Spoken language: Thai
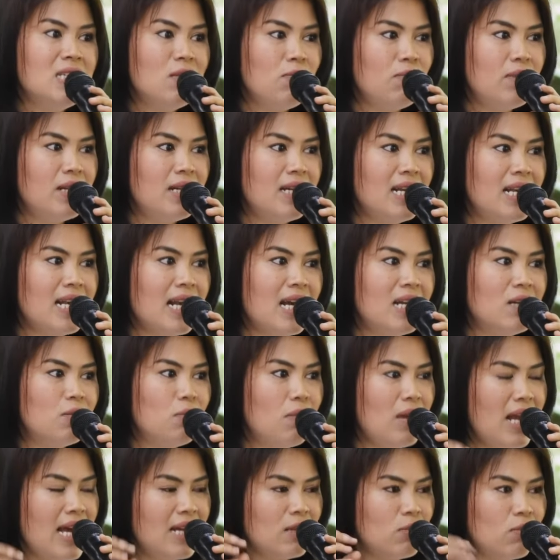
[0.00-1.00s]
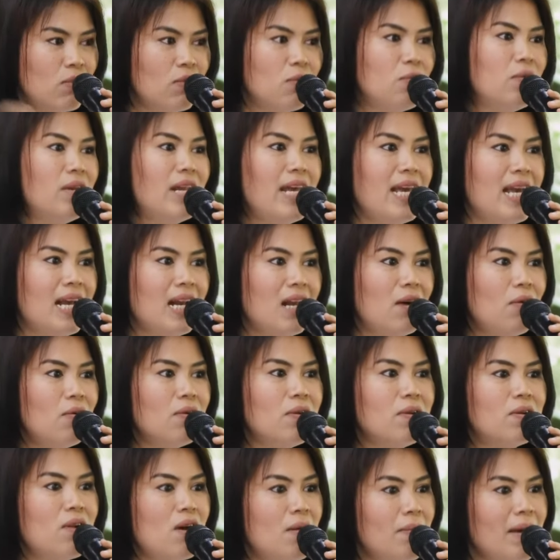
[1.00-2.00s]
ชีวิตในการดูแลตัวคุณเองและค
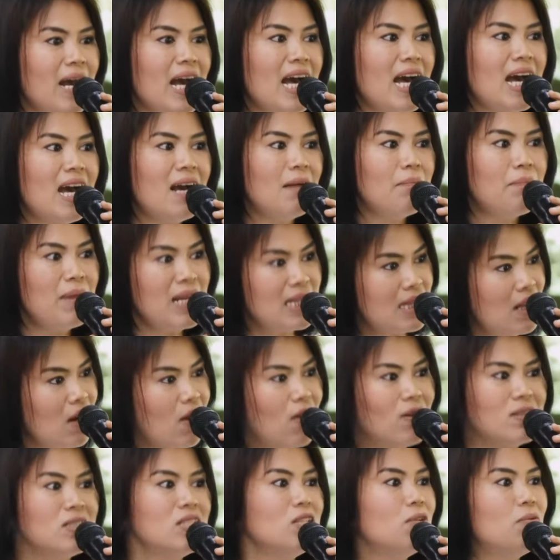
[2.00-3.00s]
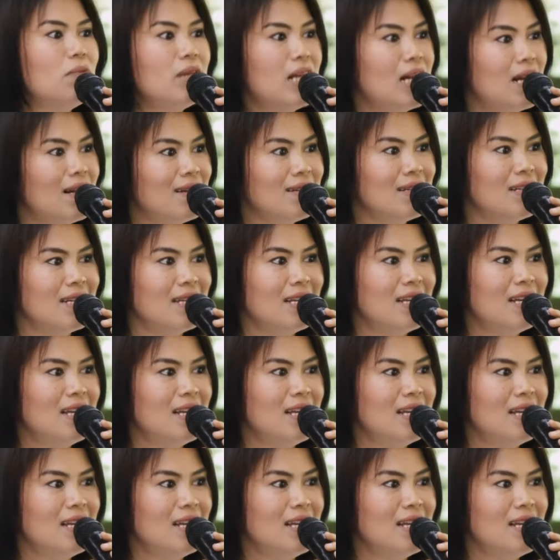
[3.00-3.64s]
นรอบข้างไปตลอดชีวิตเลย